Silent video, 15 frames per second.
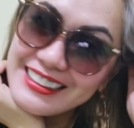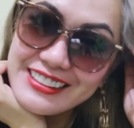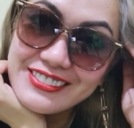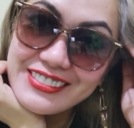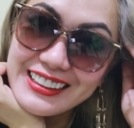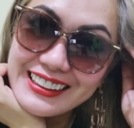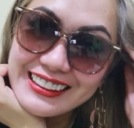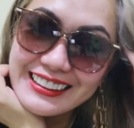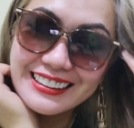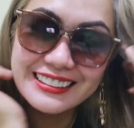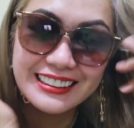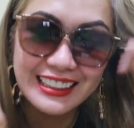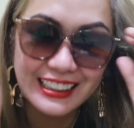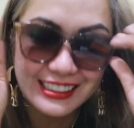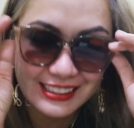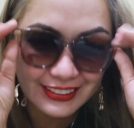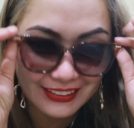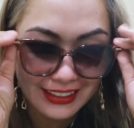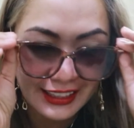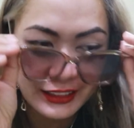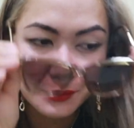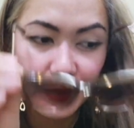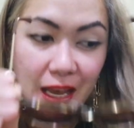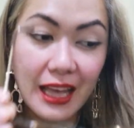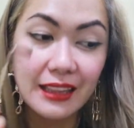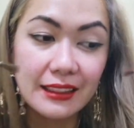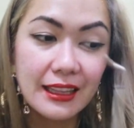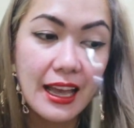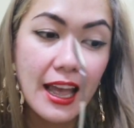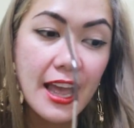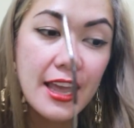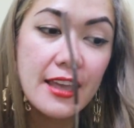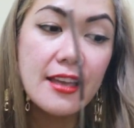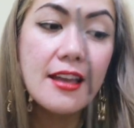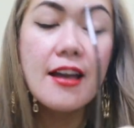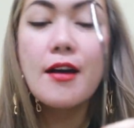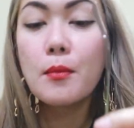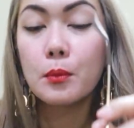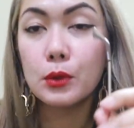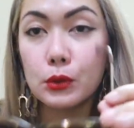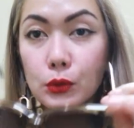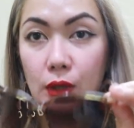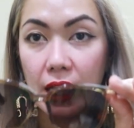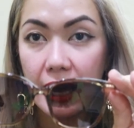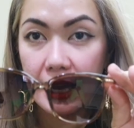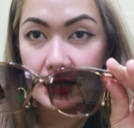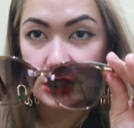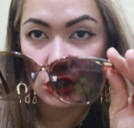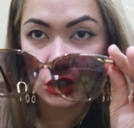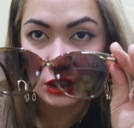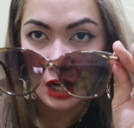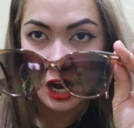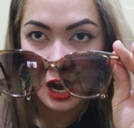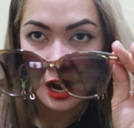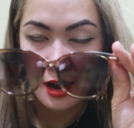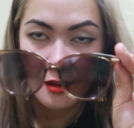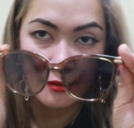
ba? Diba? Ang ganda. So, yan yung may anti-blue light siya.